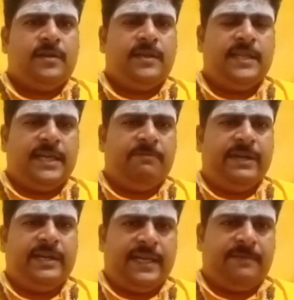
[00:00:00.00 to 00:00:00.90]
இது கிவ்
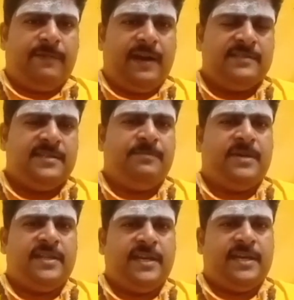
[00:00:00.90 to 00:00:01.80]
அண்ட் டேக் பாலிசி
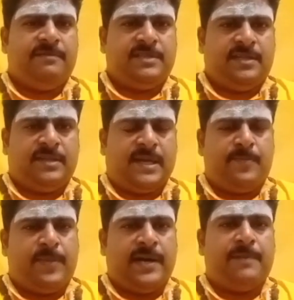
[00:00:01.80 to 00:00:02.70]
மாதிரியான விஷயம்தான்
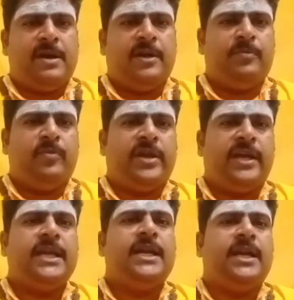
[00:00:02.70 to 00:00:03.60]
பண்டமாற்று முறை
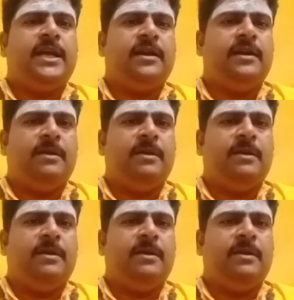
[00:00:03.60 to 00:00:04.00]
என்று என்று